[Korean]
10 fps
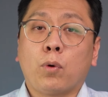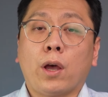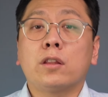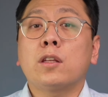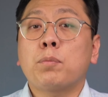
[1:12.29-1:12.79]

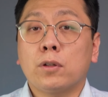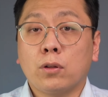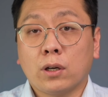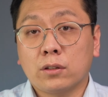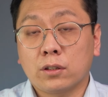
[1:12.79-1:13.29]
ND
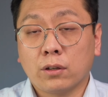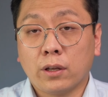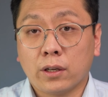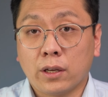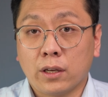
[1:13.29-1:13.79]
필터가 들어가
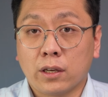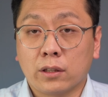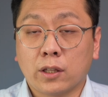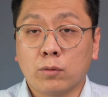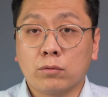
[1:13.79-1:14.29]

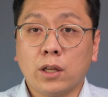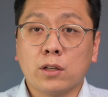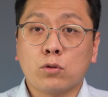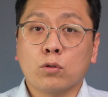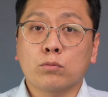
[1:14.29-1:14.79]
있기
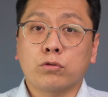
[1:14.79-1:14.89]
때문에 조금